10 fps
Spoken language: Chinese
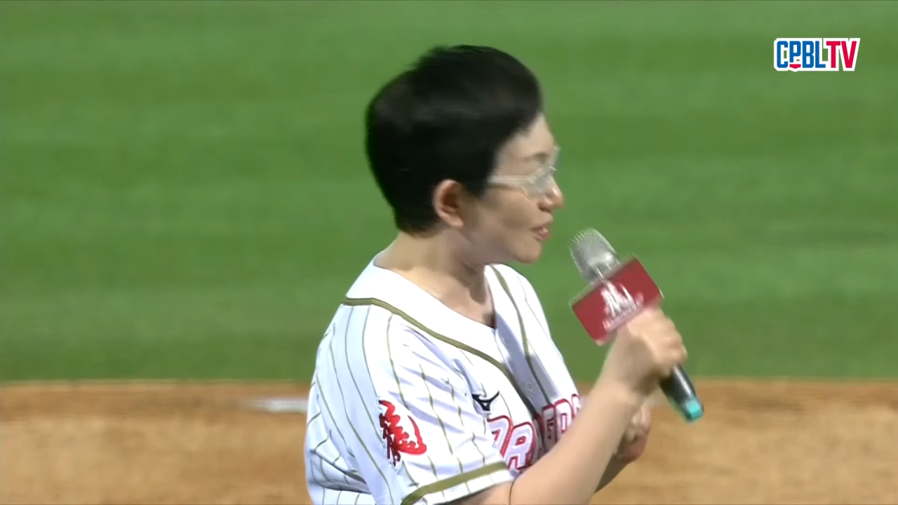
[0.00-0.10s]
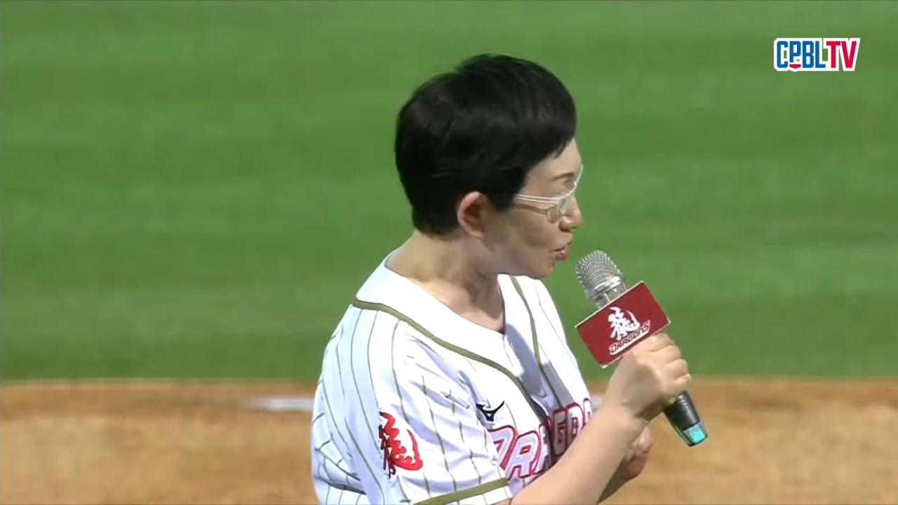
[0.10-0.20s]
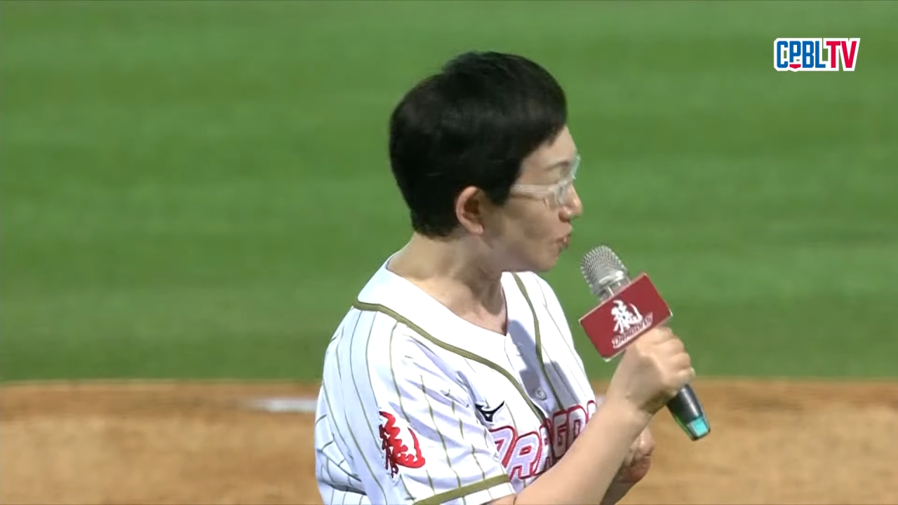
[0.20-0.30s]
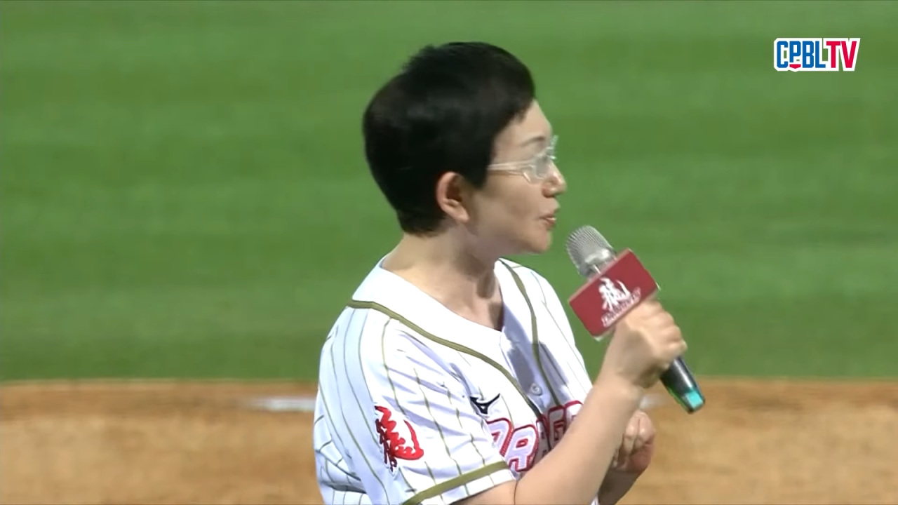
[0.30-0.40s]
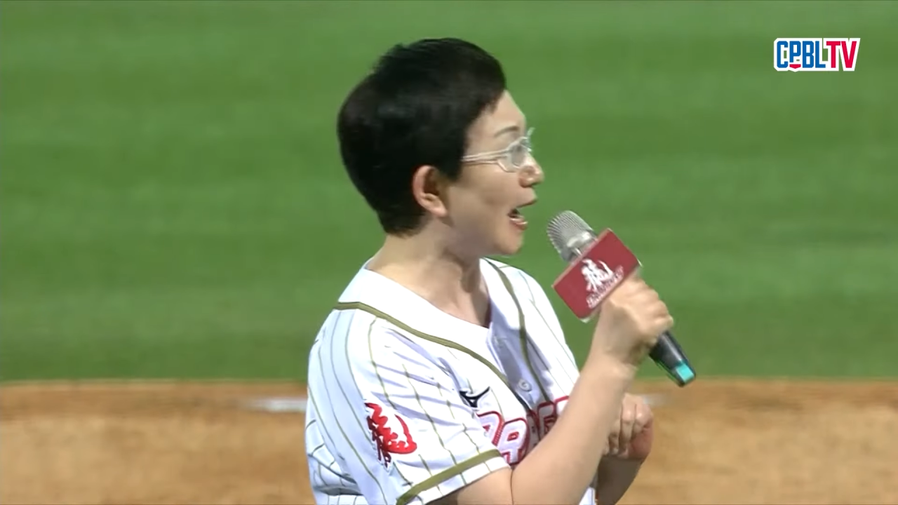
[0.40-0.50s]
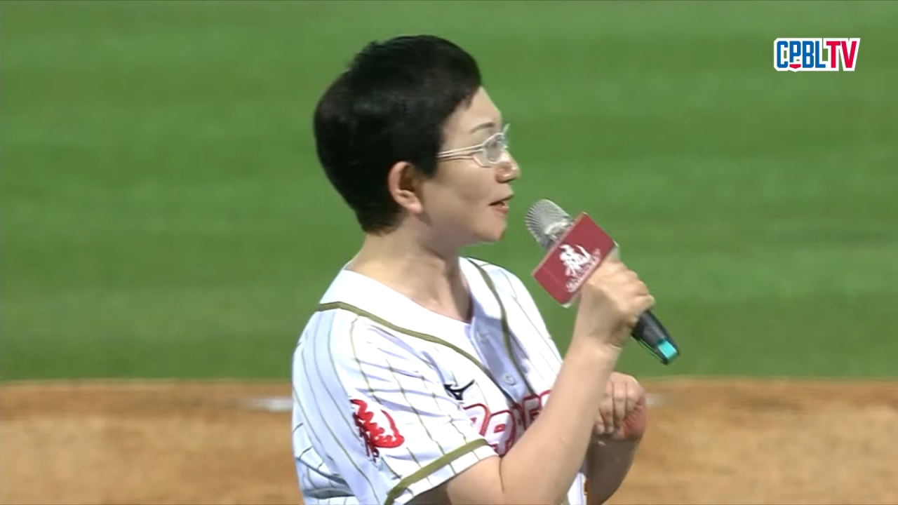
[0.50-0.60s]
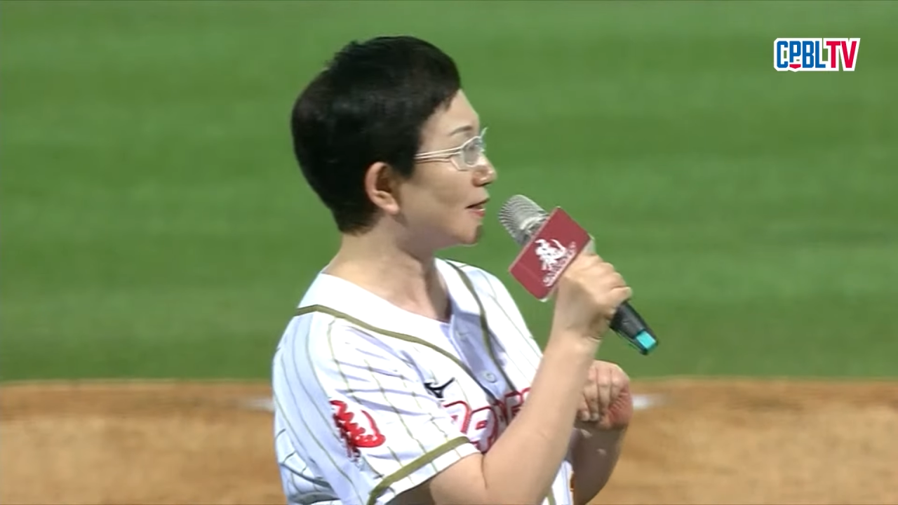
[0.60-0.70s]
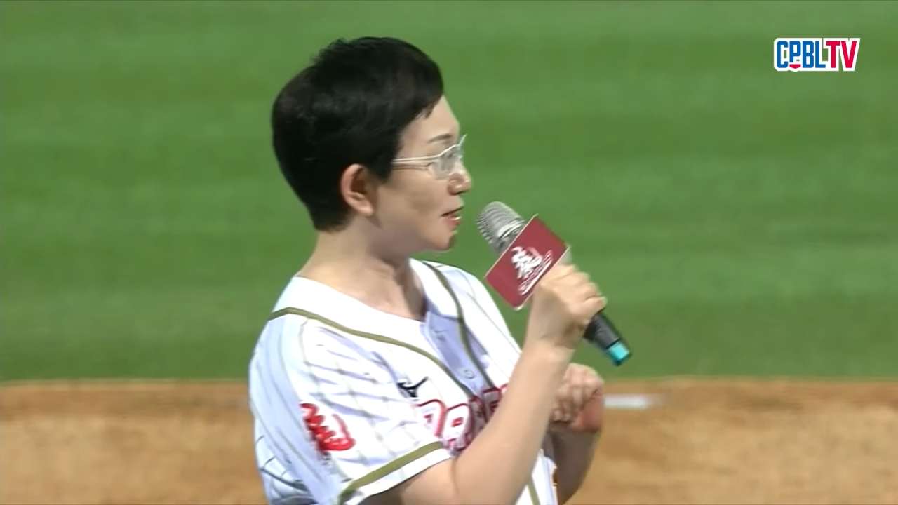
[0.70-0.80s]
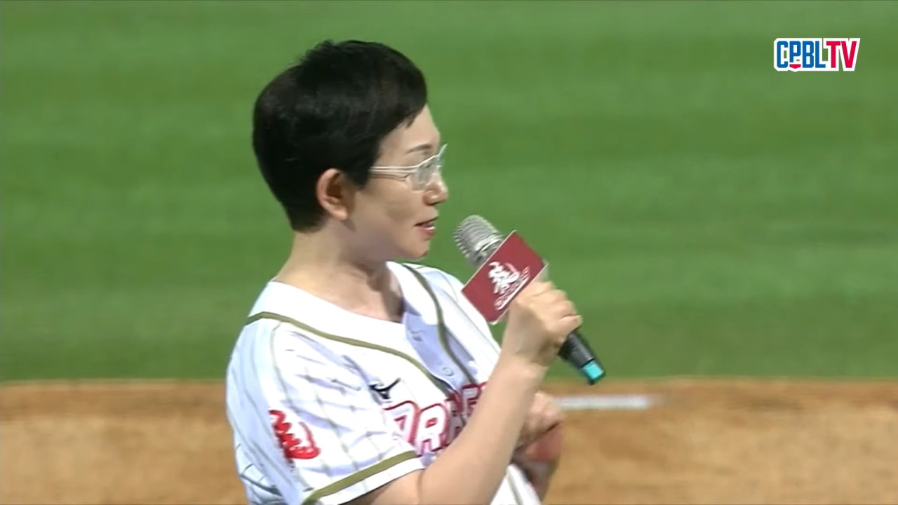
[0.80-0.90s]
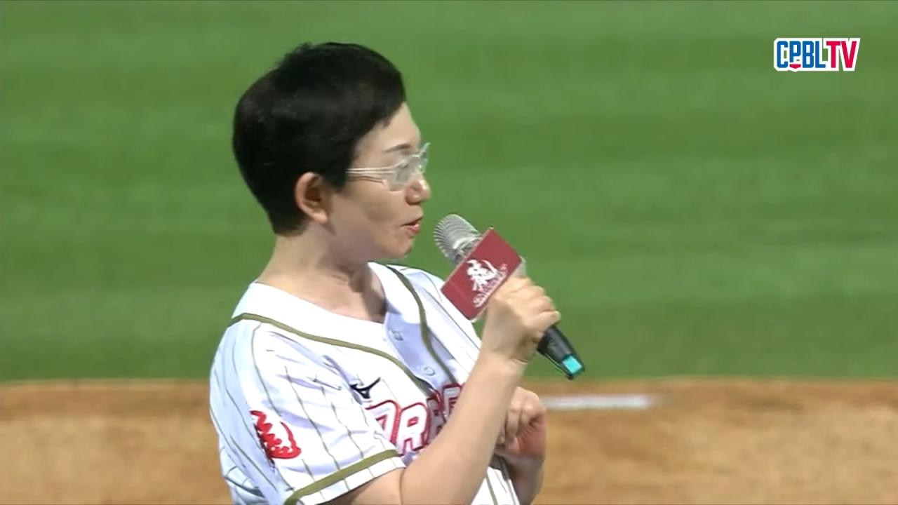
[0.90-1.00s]
个中奖
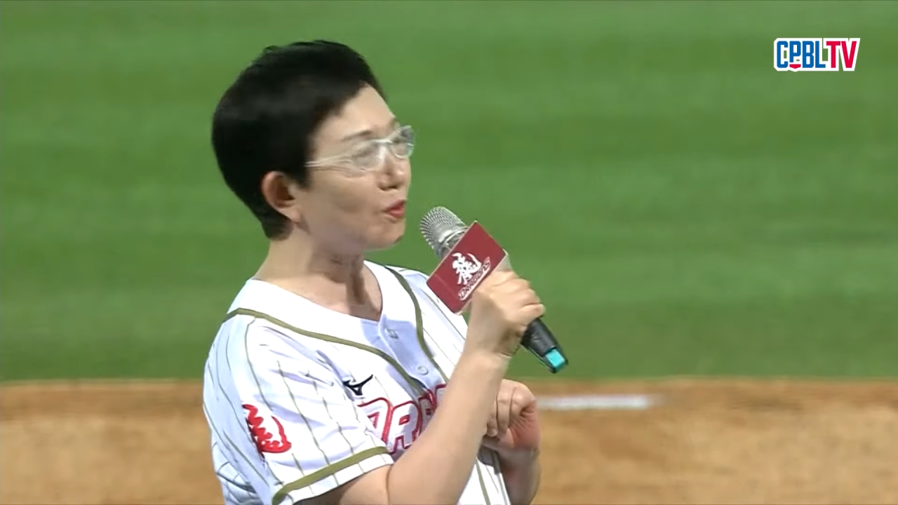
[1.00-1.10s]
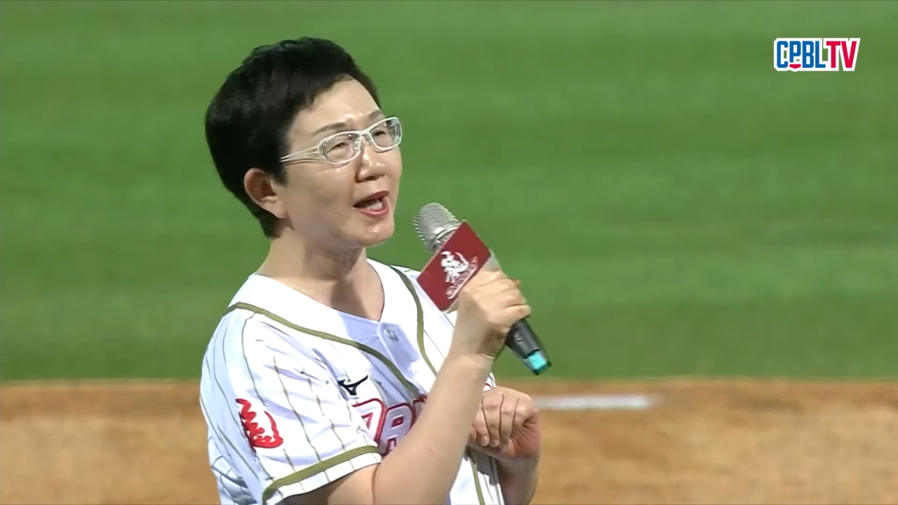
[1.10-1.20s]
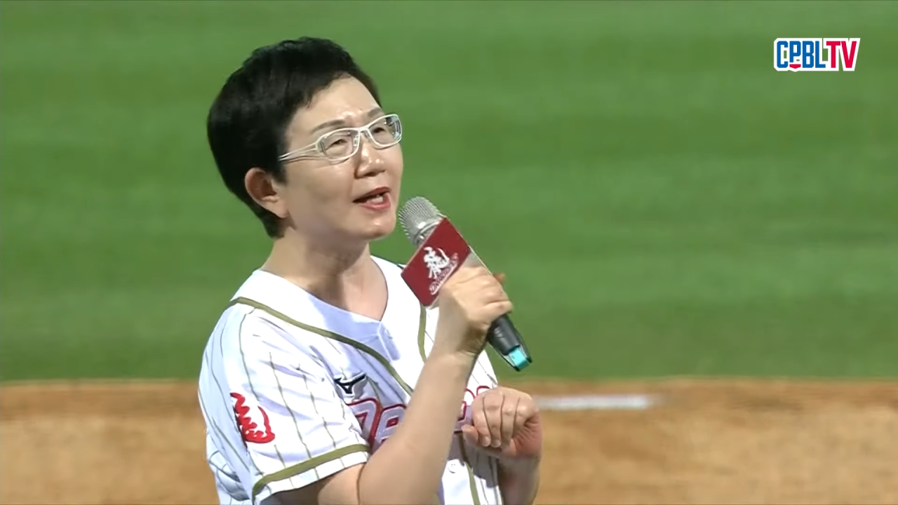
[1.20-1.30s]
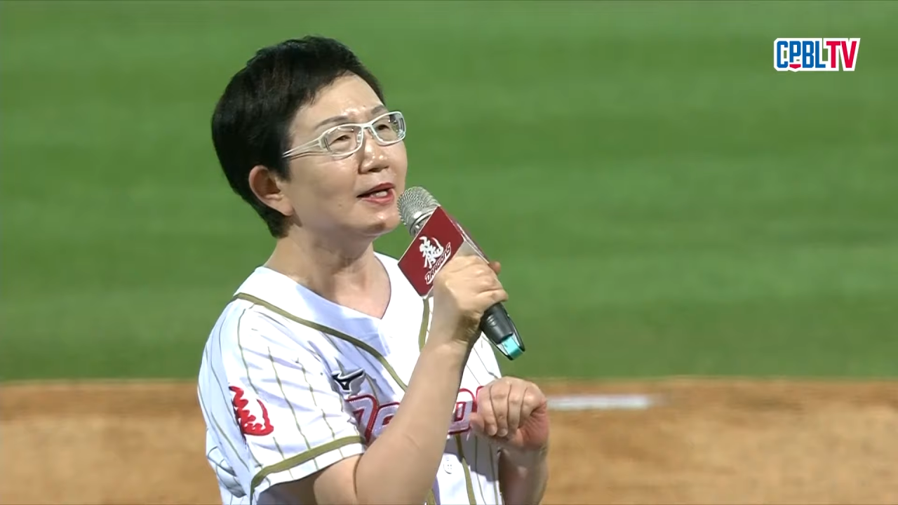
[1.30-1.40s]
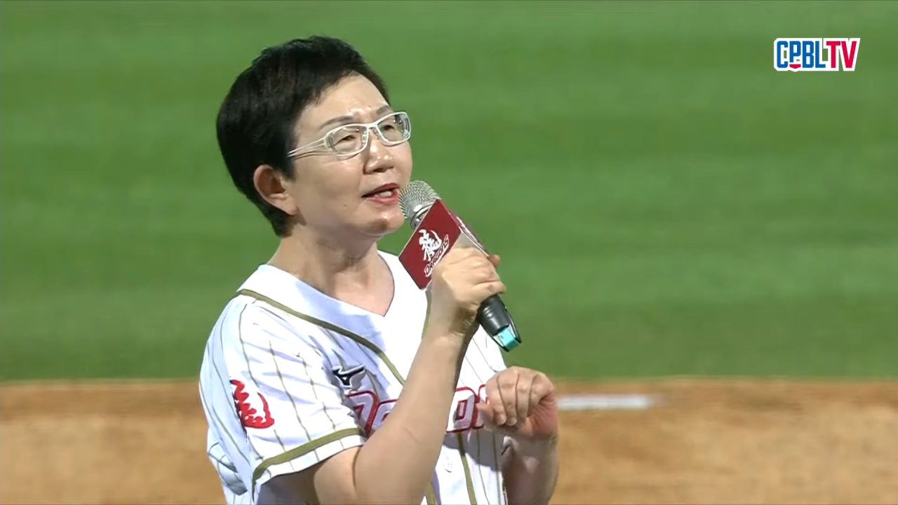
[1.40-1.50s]
的机会。